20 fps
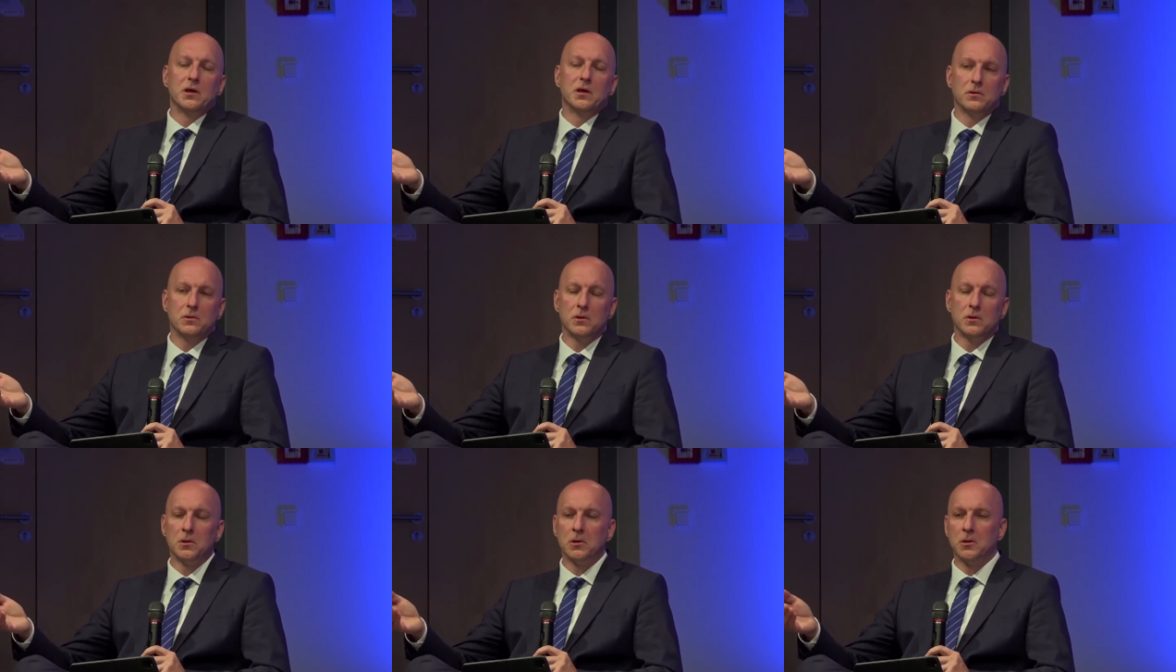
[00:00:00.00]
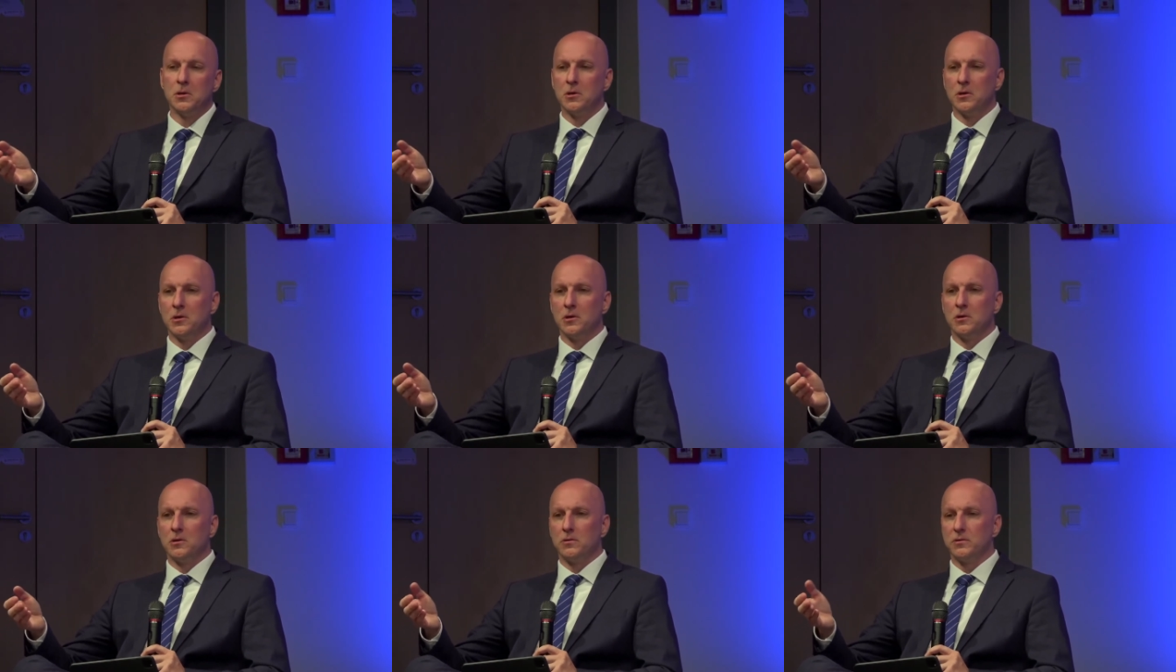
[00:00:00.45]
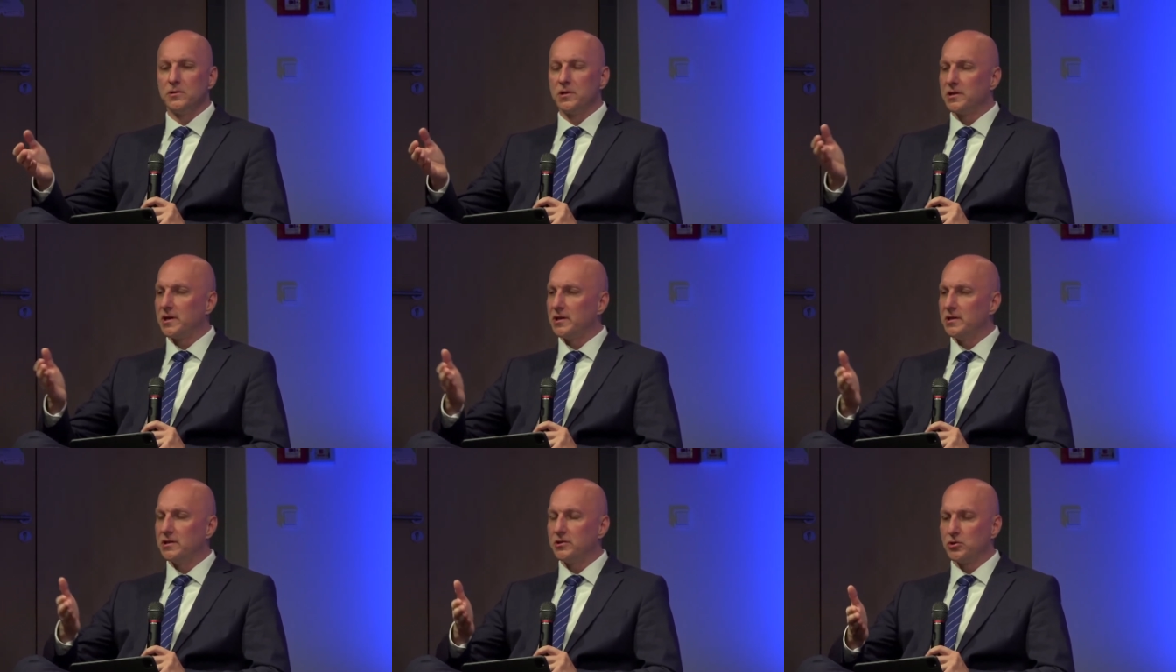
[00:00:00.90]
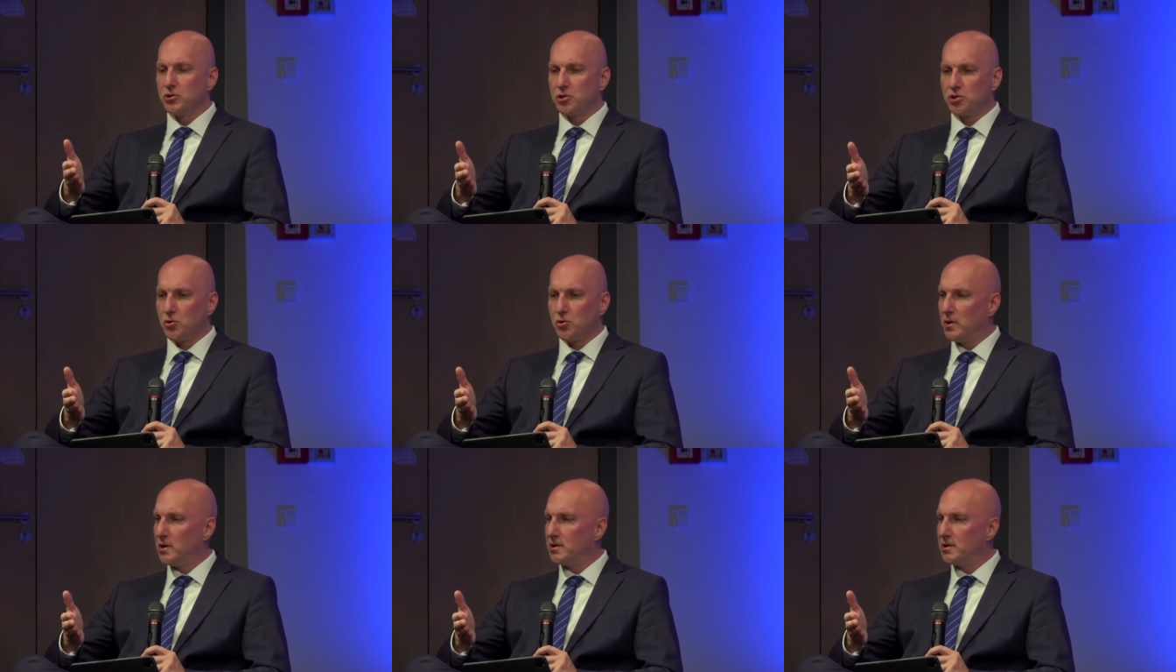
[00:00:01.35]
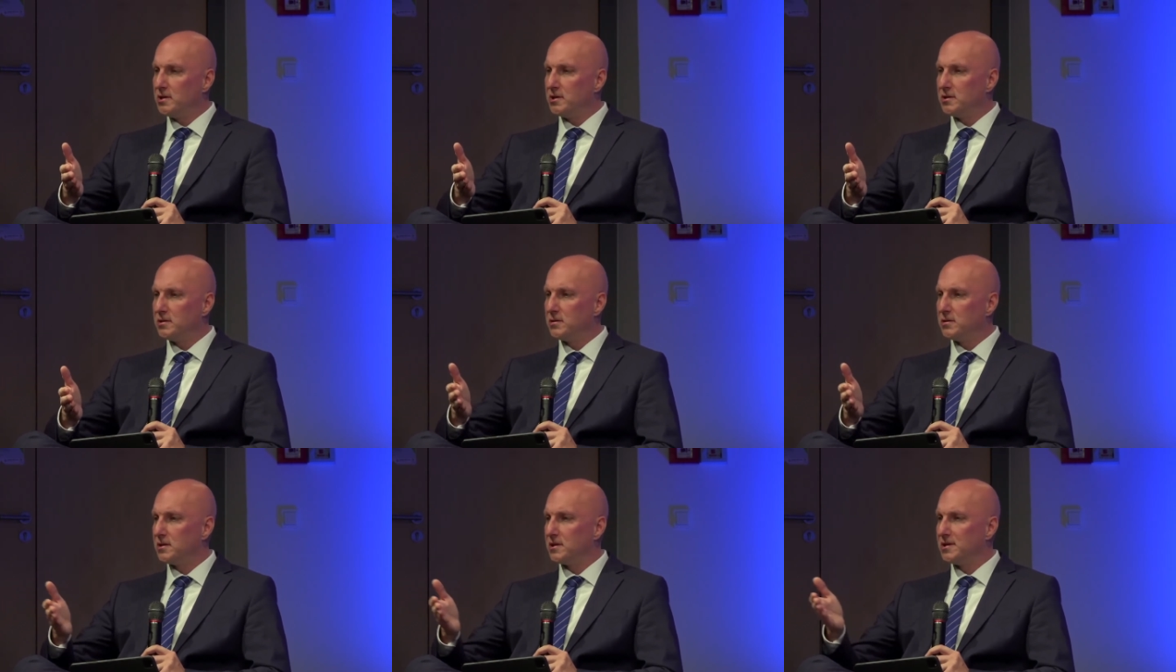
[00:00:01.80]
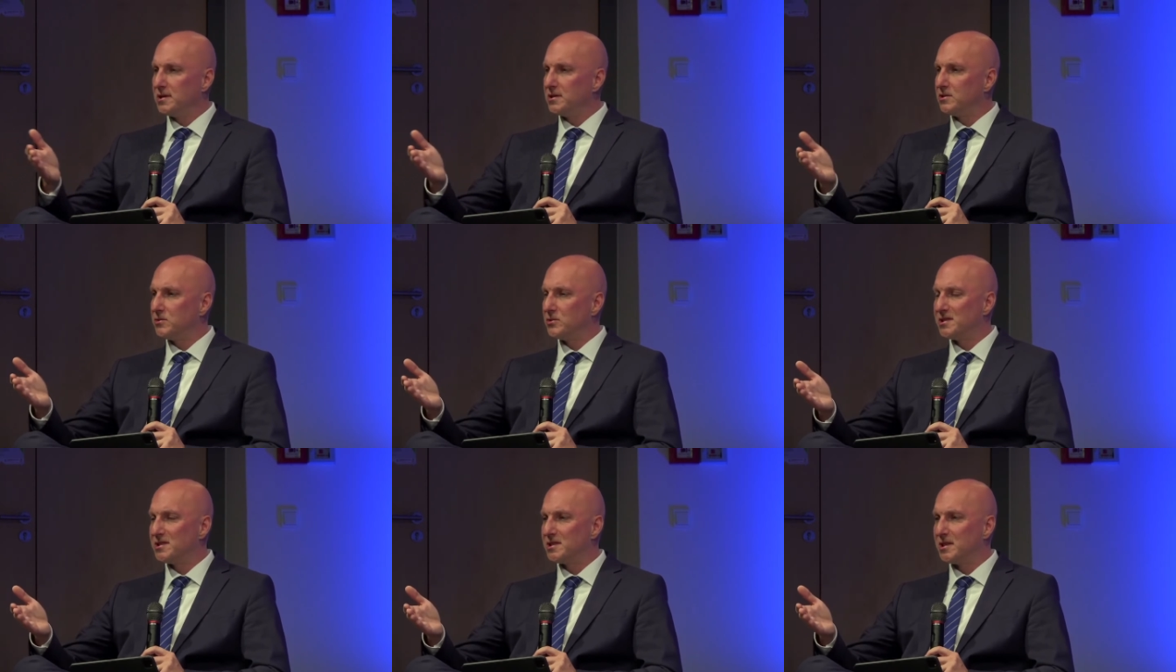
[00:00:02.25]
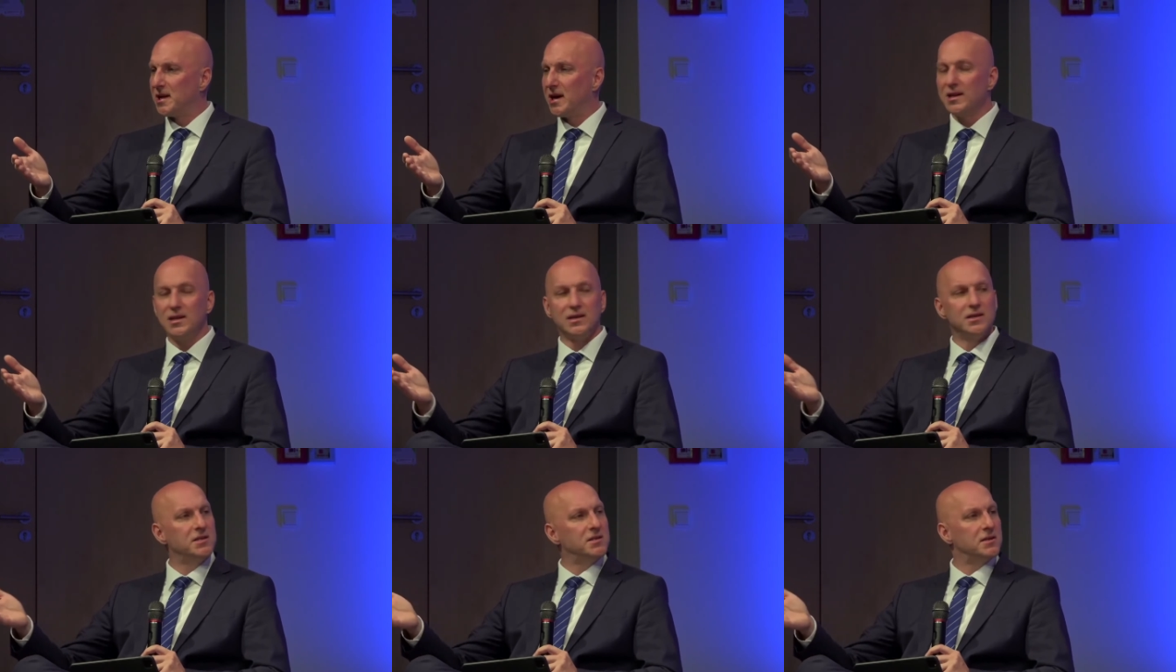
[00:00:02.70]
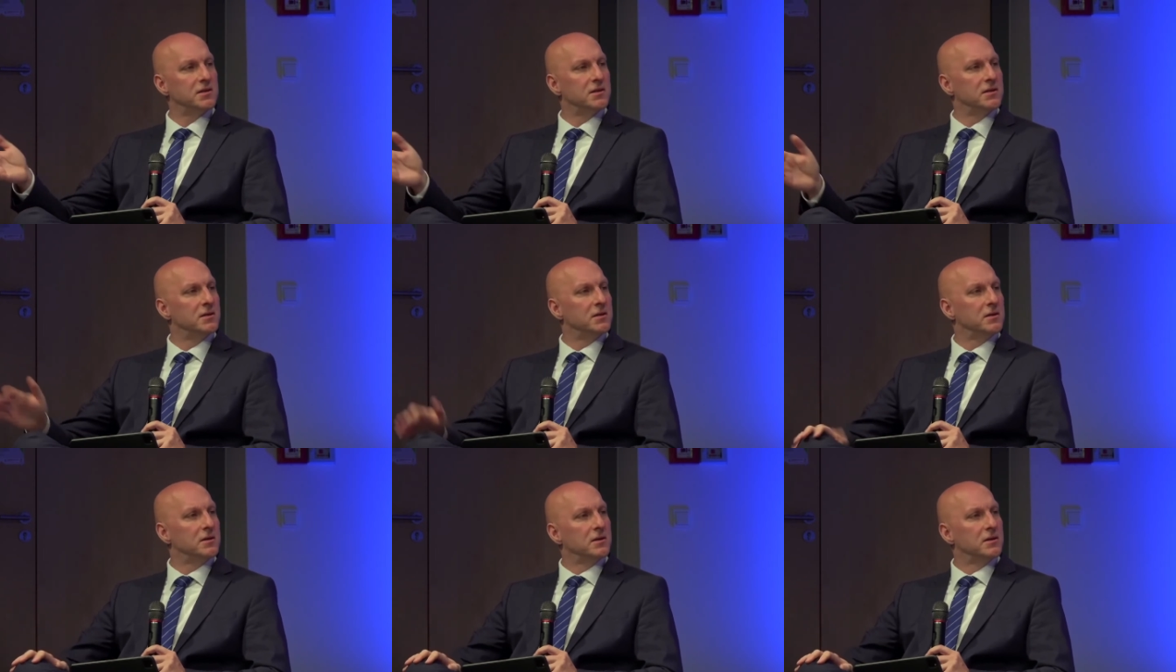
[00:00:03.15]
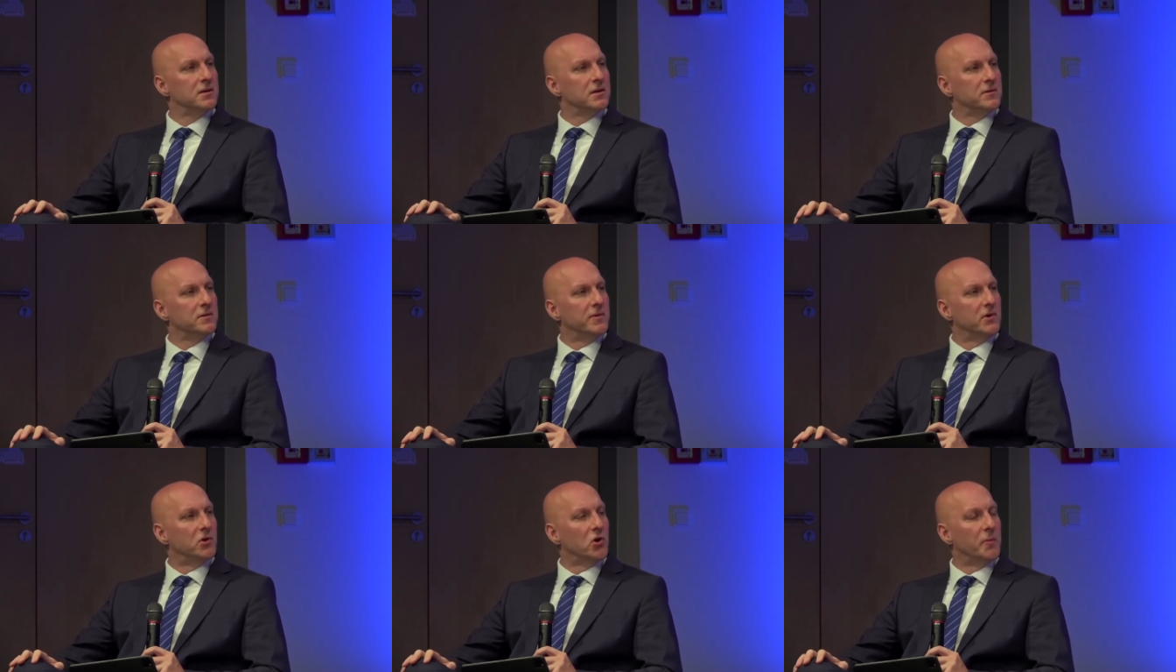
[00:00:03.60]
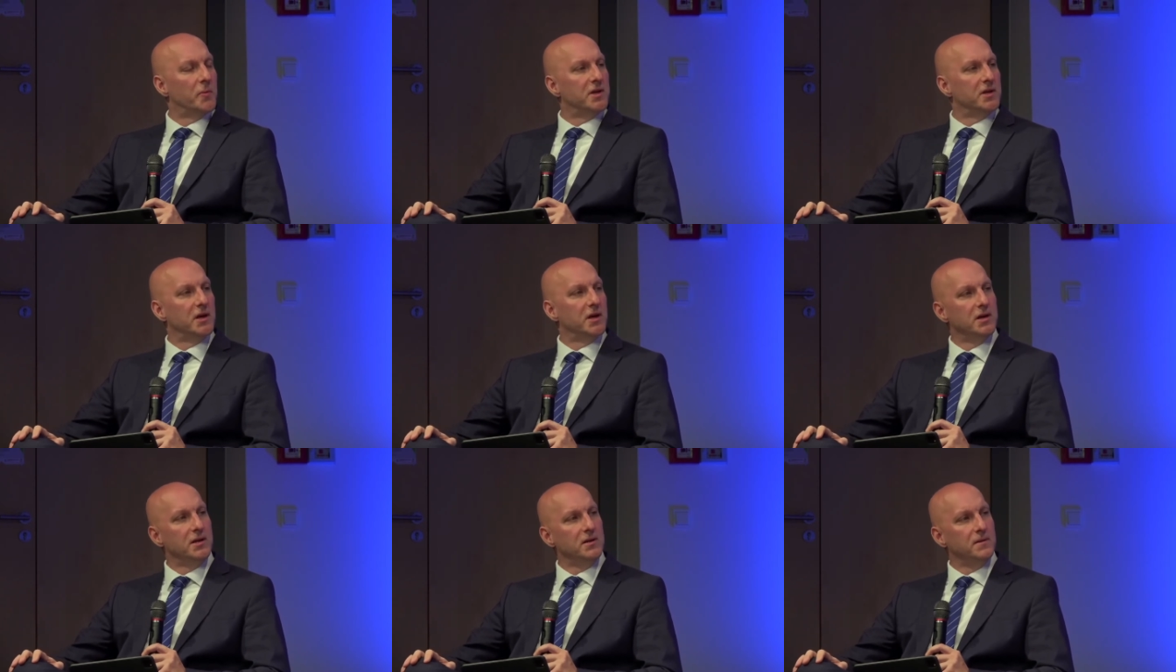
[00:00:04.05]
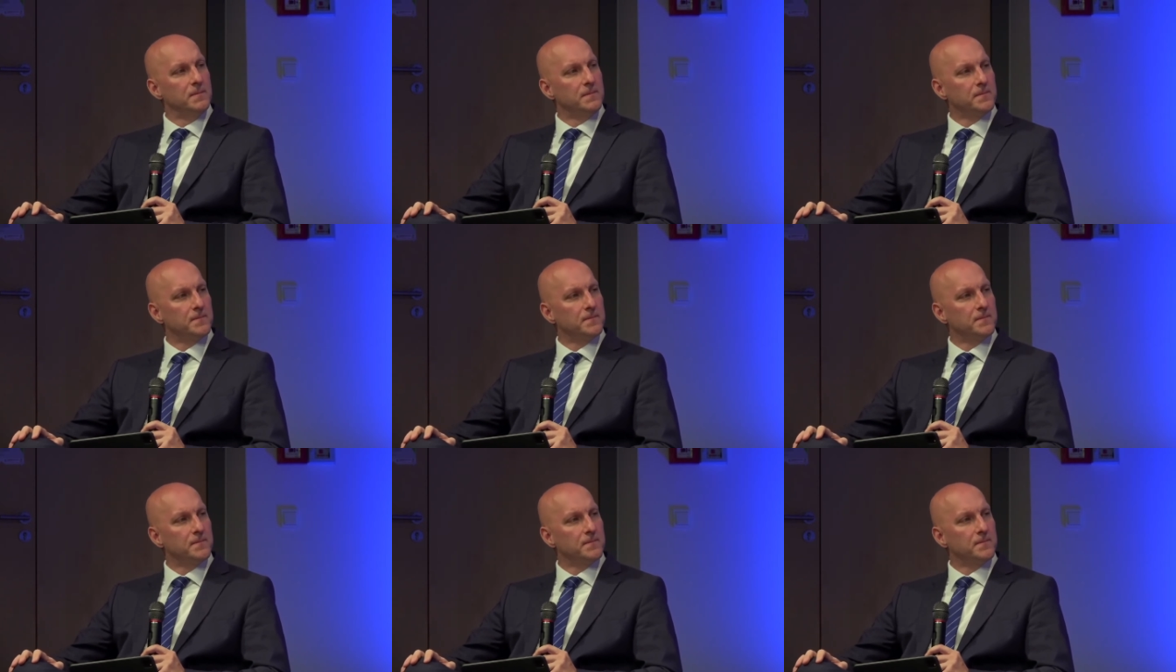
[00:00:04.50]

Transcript: Ne? Und das eine ist doch Steuerrecht, das andere ist Sozialrecht wie kommen wir denn dahin?